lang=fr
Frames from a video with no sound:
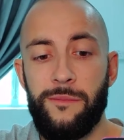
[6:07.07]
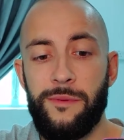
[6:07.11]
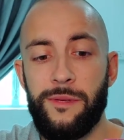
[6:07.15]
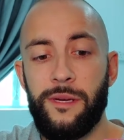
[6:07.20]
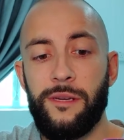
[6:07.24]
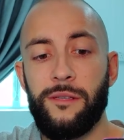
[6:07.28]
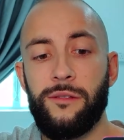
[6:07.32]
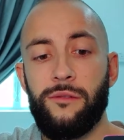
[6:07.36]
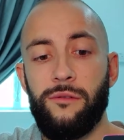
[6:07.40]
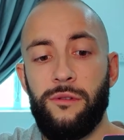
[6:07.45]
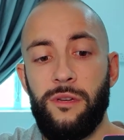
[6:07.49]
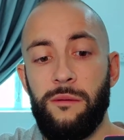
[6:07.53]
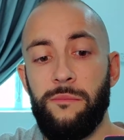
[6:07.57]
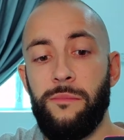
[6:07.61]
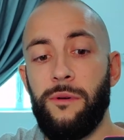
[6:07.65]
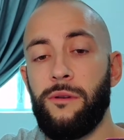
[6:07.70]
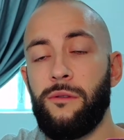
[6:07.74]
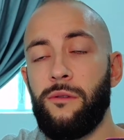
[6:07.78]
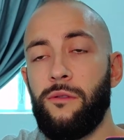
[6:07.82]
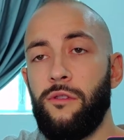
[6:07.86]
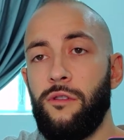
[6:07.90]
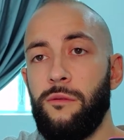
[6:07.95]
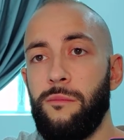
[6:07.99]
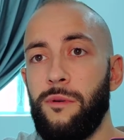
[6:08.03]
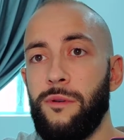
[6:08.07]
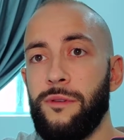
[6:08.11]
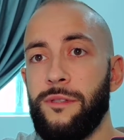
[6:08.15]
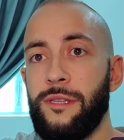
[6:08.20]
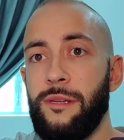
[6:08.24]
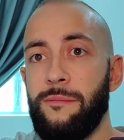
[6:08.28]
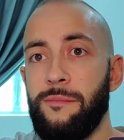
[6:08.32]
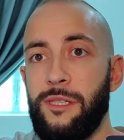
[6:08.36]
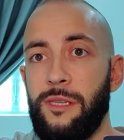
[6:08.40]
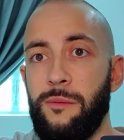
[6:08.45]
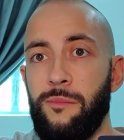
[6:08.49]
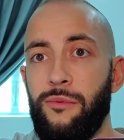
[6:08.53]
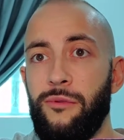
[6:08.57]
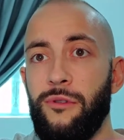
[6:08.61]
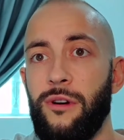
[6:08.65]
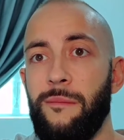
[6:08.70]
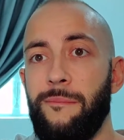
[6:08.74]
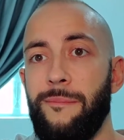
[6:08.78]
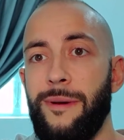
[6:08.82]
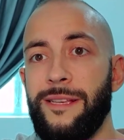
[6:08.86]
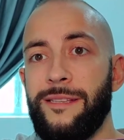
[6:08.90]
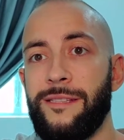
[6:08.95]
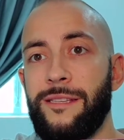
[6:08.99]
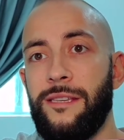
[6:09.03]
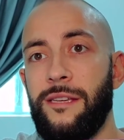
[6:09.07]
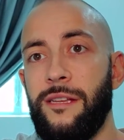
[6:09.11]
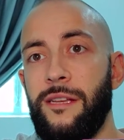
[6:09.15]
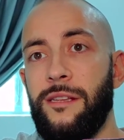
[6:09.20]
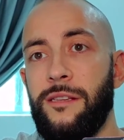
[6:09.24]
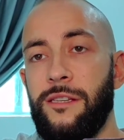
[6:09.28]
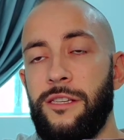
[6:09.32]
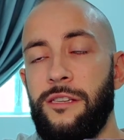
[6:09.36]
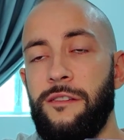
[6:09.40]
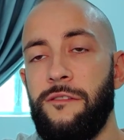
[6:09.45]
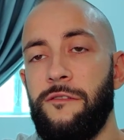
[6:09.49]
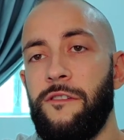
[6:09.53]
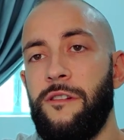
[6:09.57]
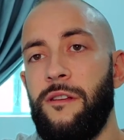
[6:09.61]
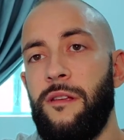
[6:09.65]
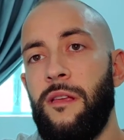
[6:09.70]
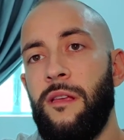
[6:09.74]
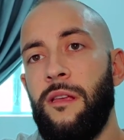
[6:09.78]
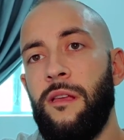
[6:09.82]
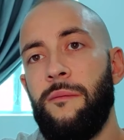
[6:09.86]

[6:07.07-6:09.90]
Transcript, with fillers: bien que les banques commencent un petit peu à masquer les chiffres